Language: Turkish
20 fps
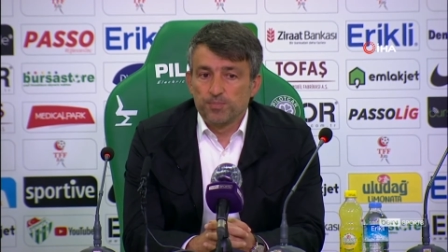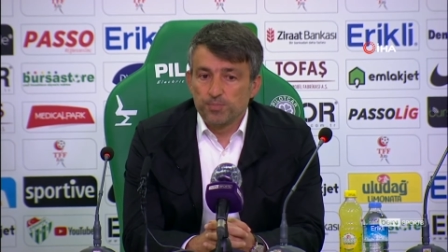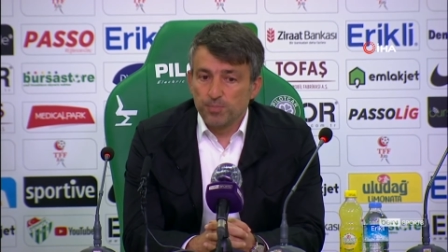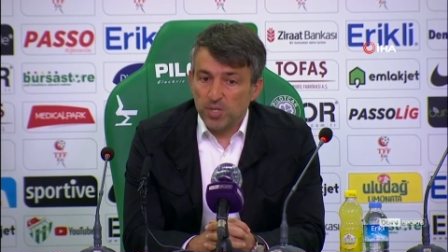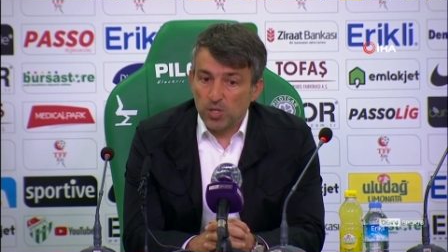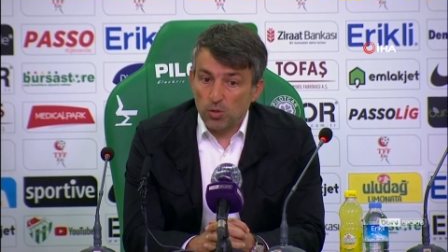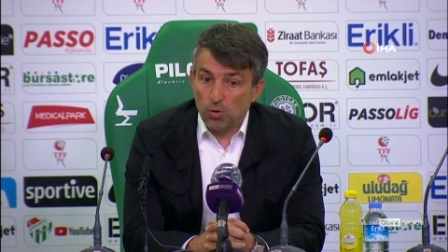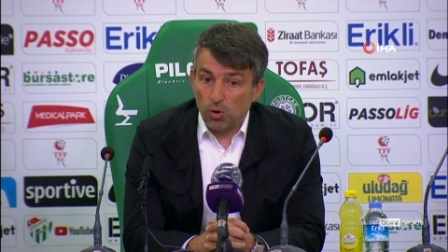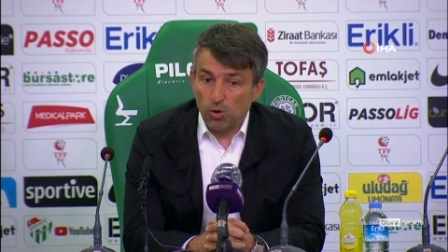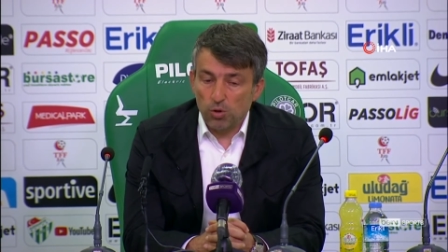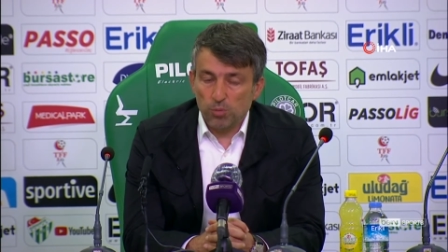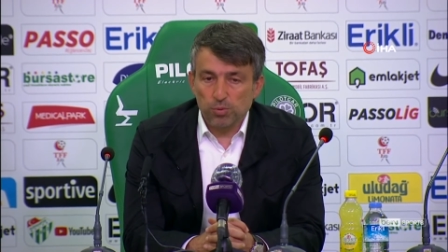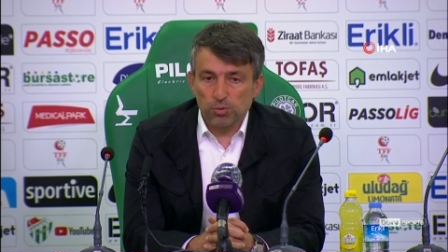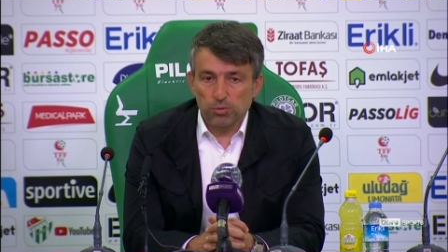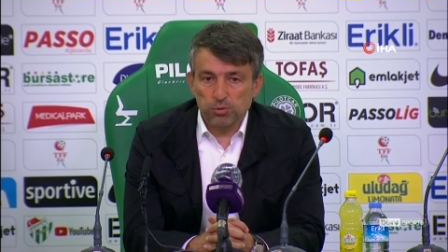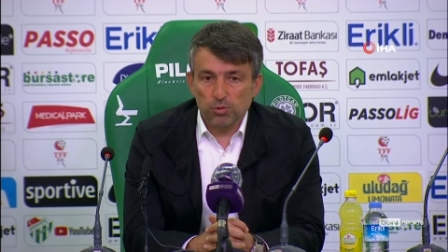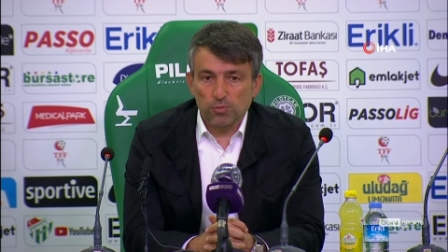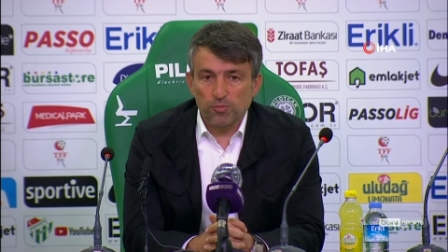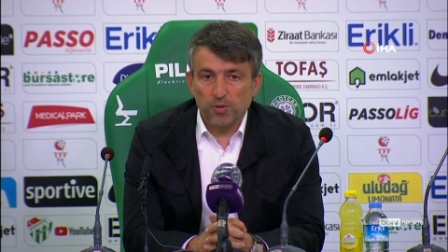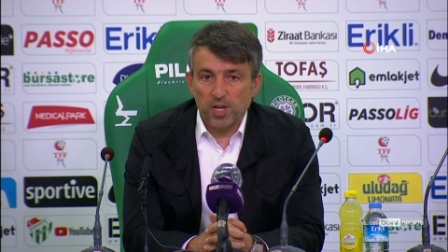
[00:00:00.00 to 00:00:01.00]
bir gol
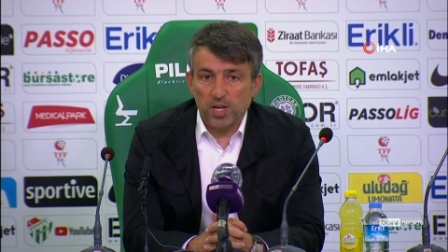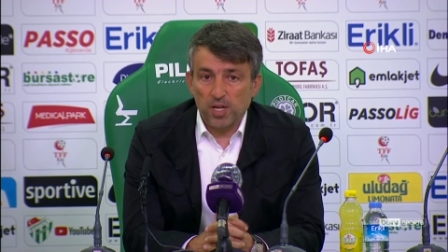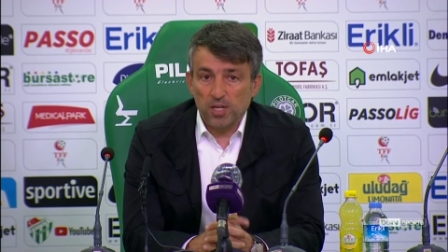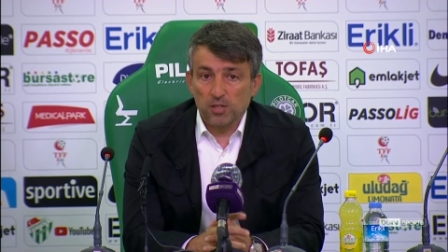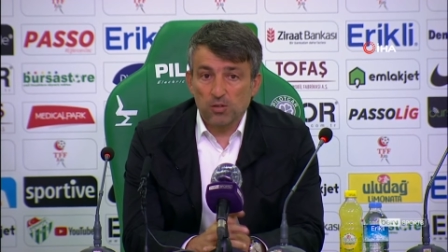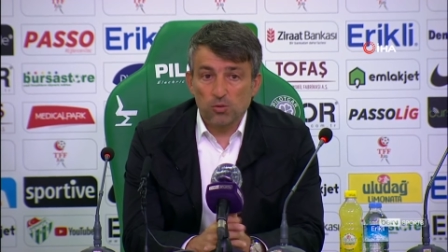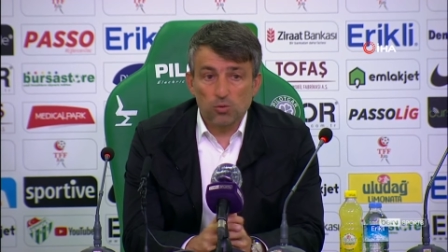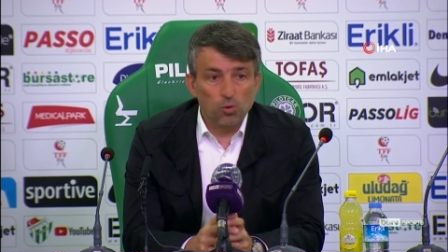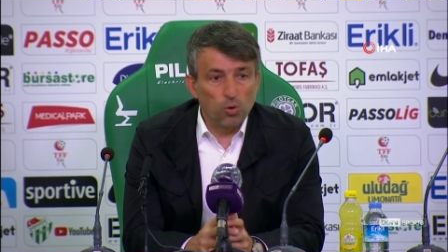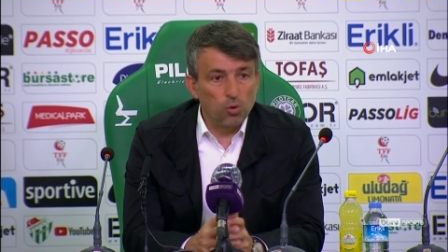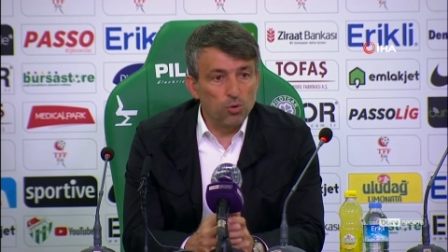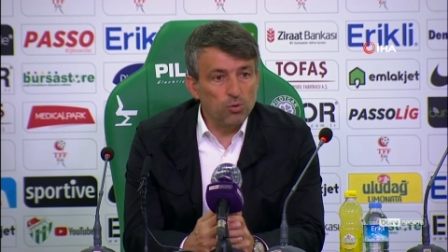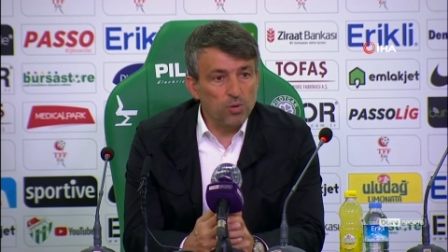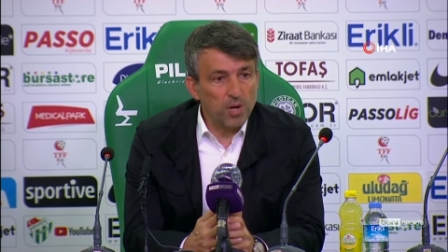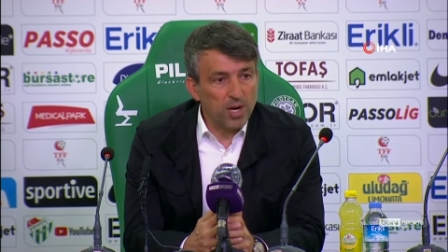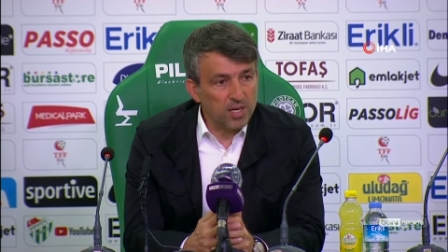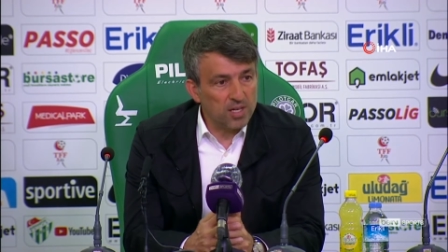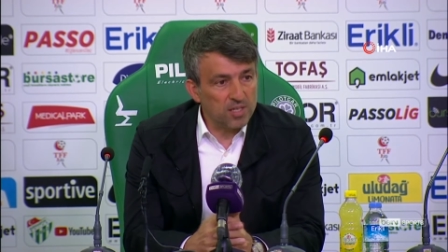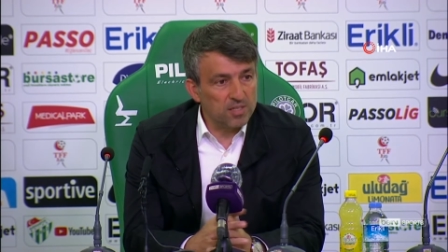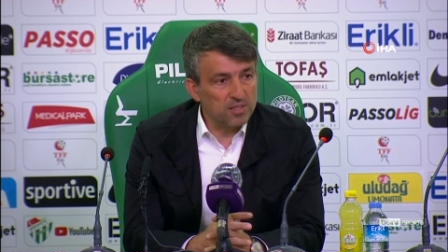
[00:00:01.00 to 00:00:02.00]
bulduk ve golün
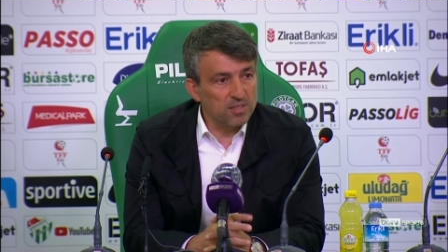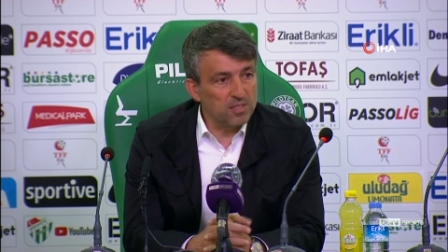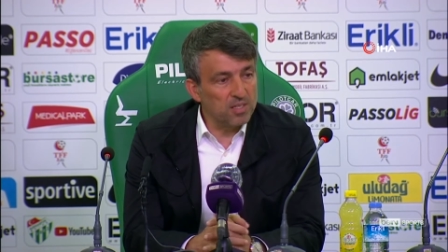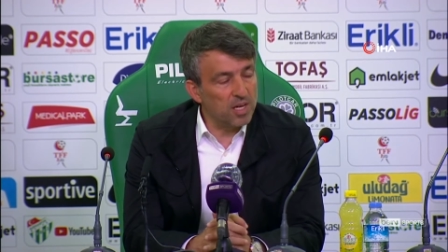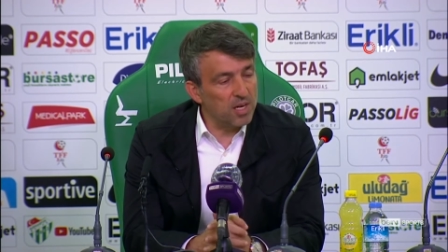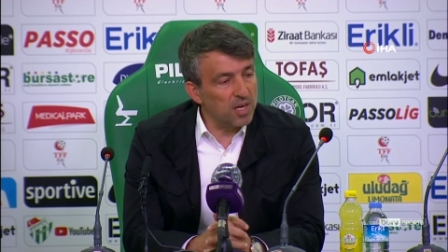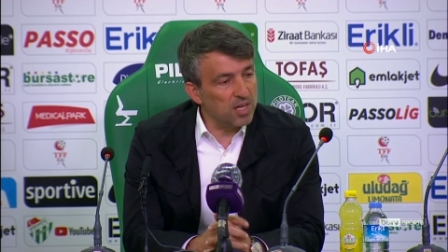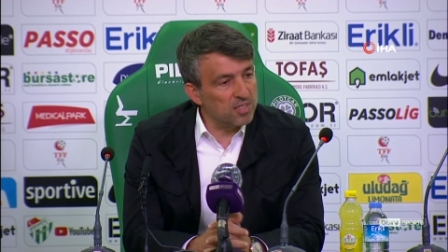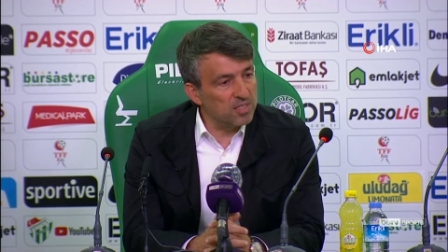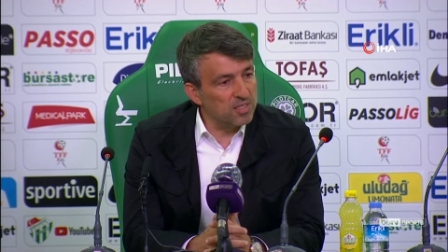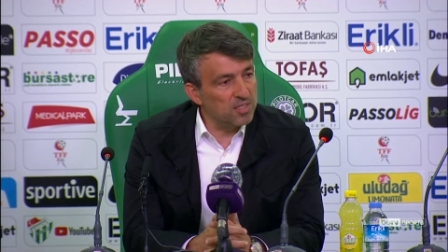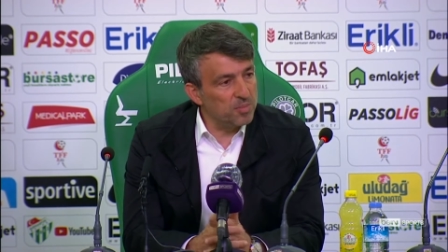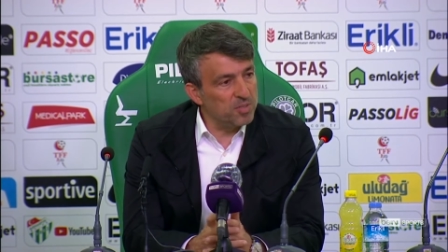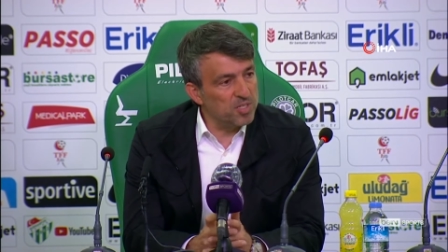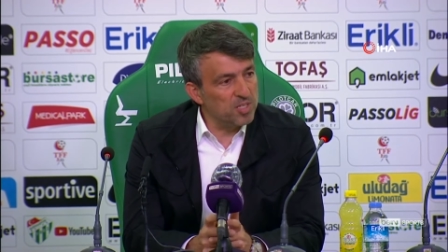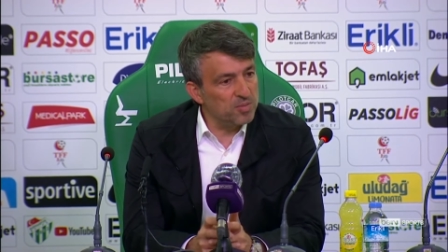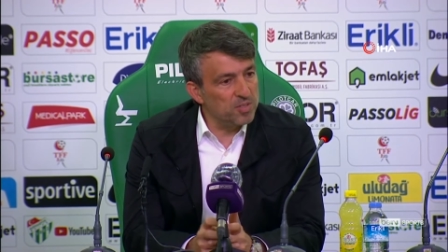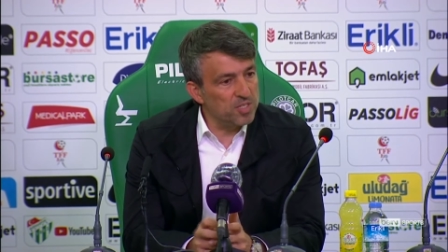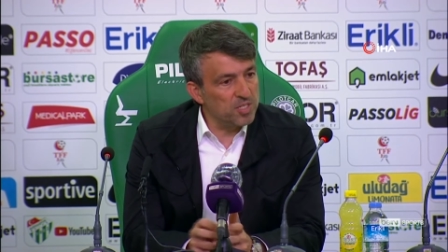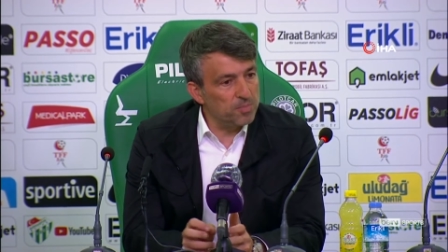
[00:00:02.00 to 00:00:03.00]
arkasından aslında
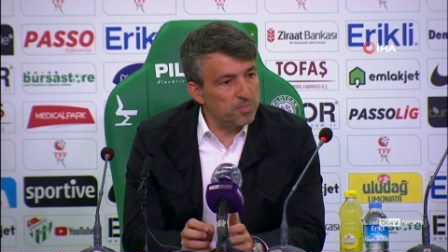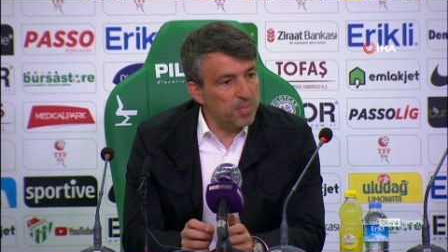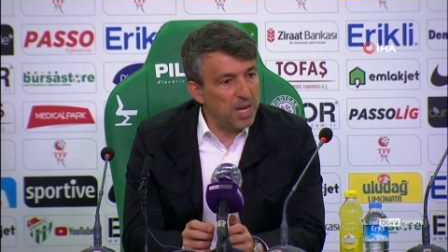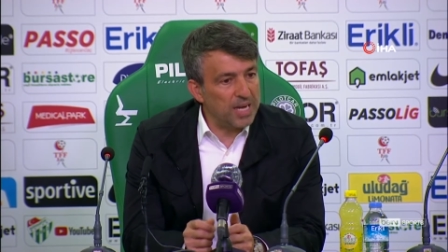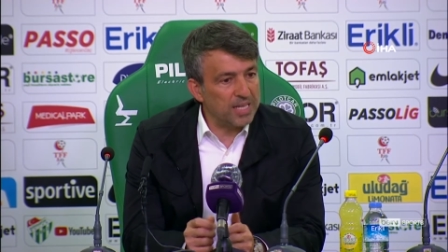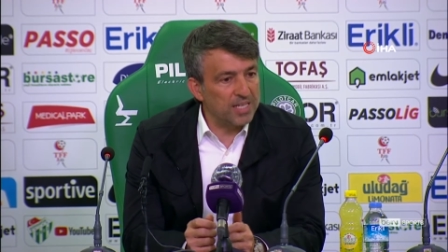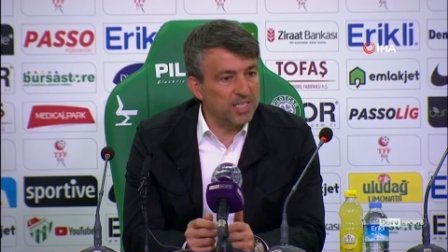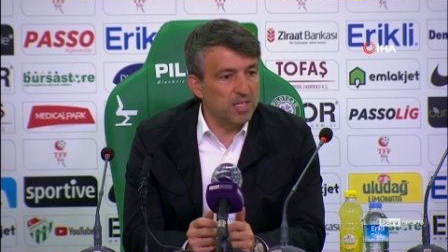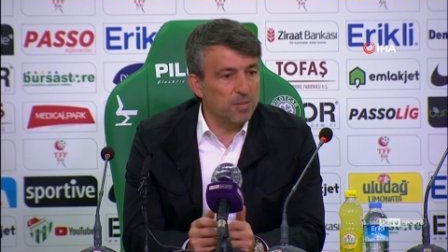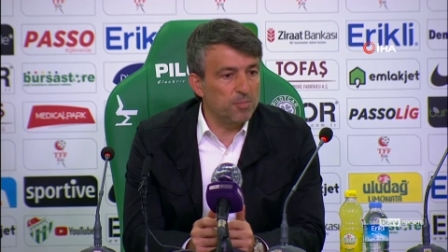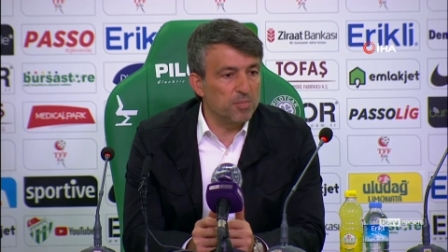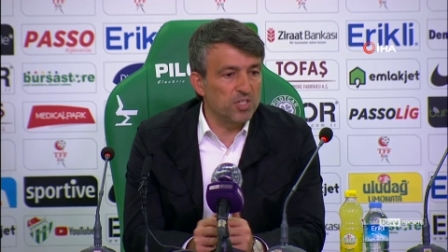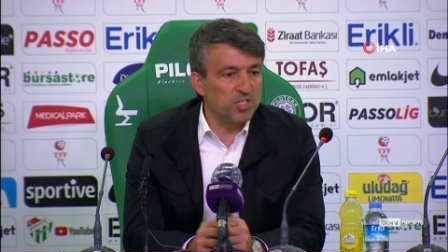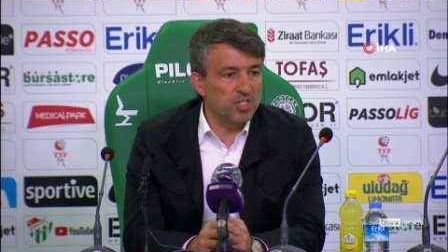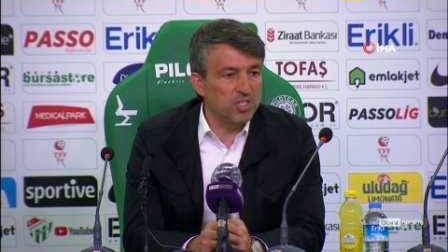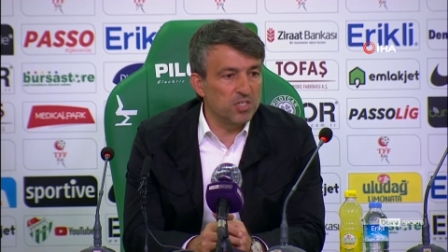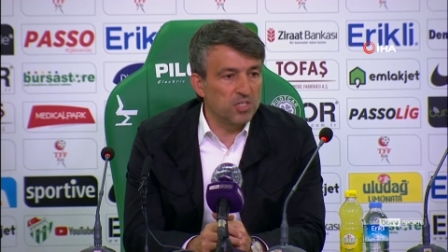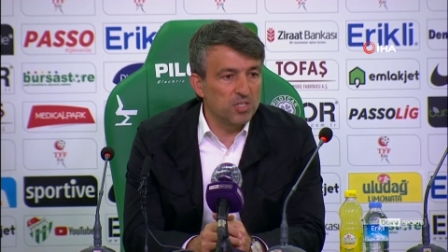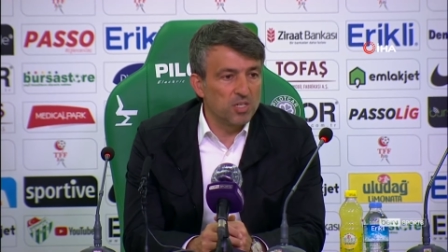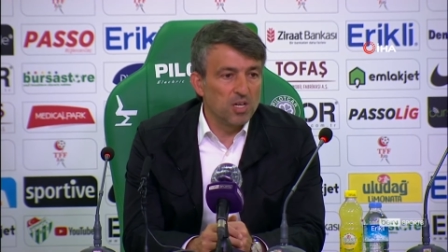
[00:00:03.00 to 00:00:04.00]
bizim için belki de maçın